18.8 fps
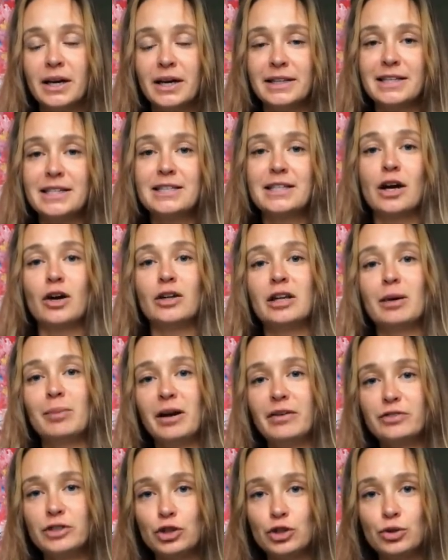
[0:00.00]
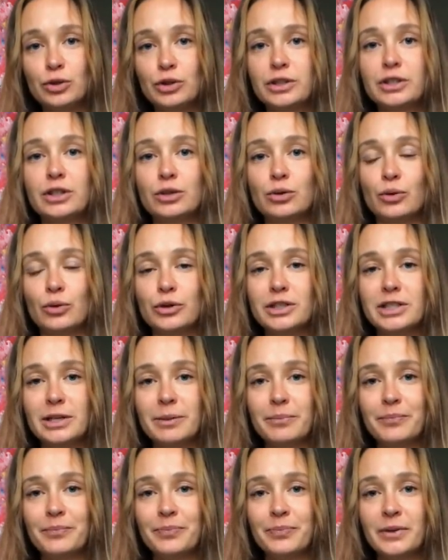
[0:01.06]
не знаю, добавьте черные ногти.
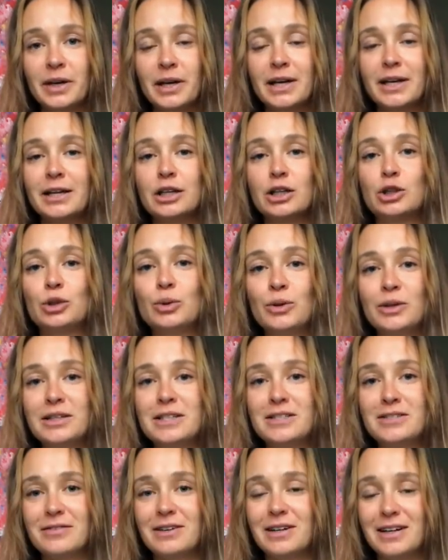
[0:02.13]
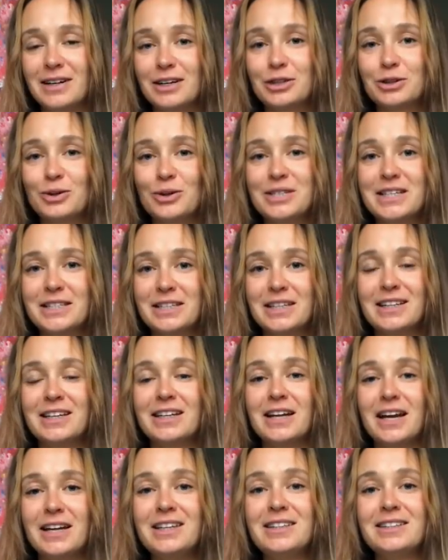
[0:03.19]
Кто из, а, кто из этих
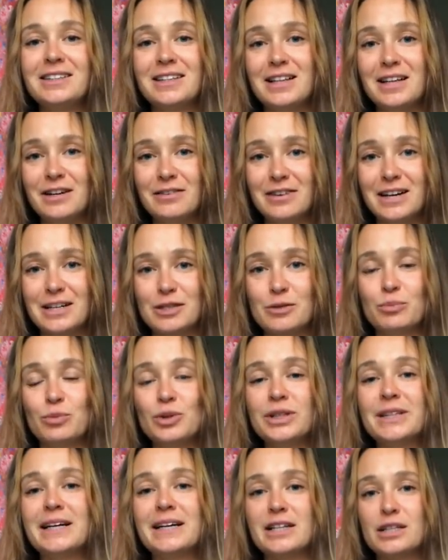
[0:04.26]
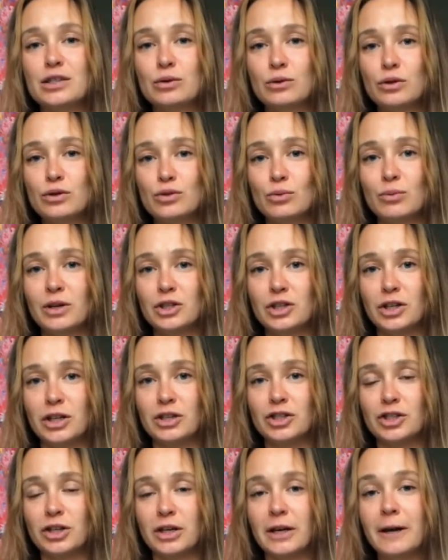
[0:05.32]
героинь для вас будет городской
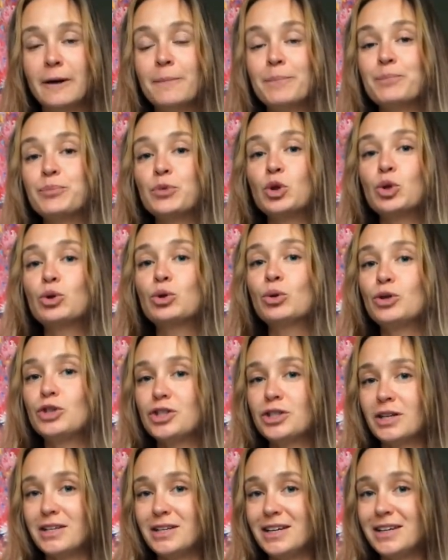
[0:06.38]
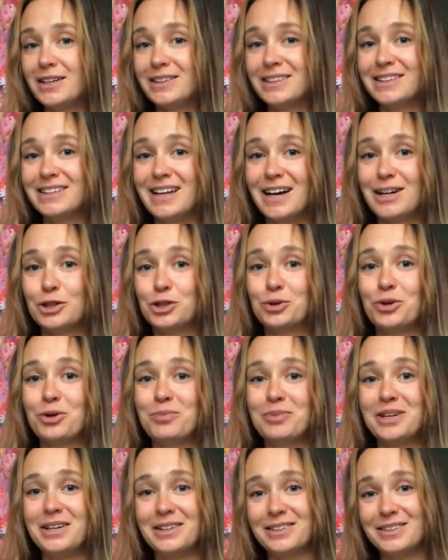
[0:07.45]
сумасшедший? Но ну, точно не та, что
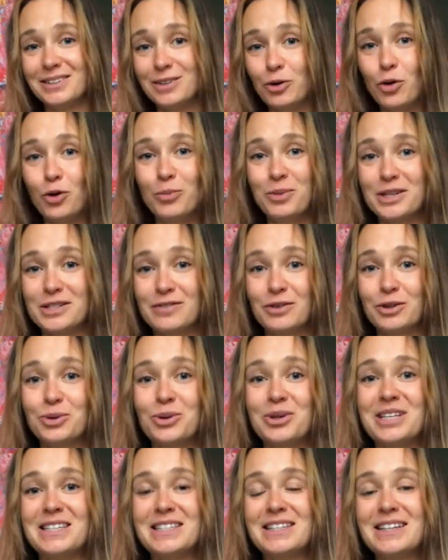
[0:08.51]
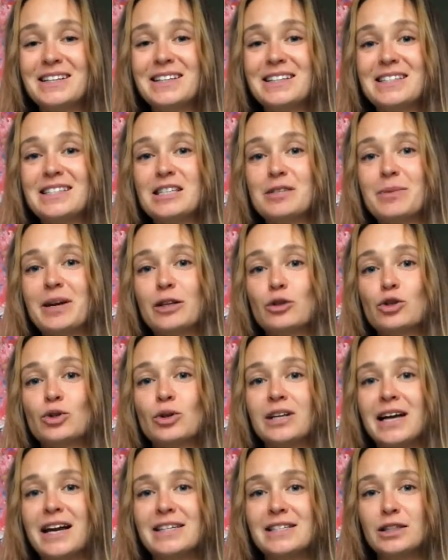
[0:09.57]
имеет образ Виктории Секретс, несмотря на то, что
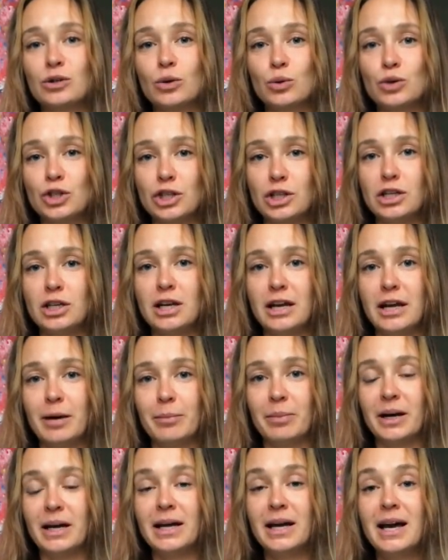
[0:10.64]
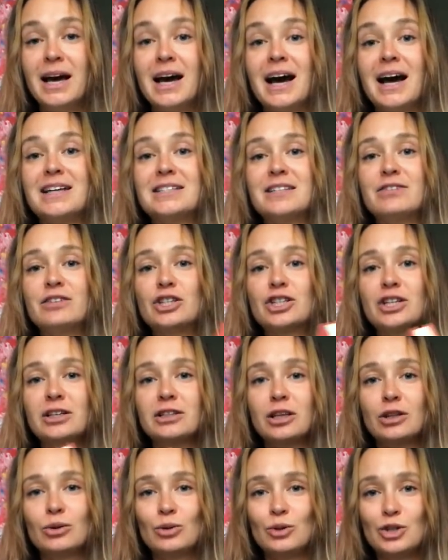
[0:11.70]
она одета очень нелепо, а
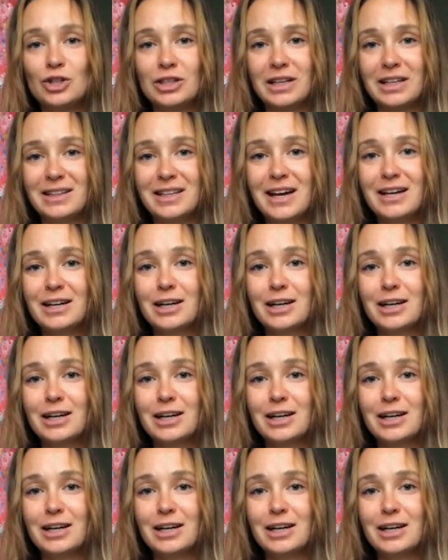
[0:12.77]
совершенно точно та,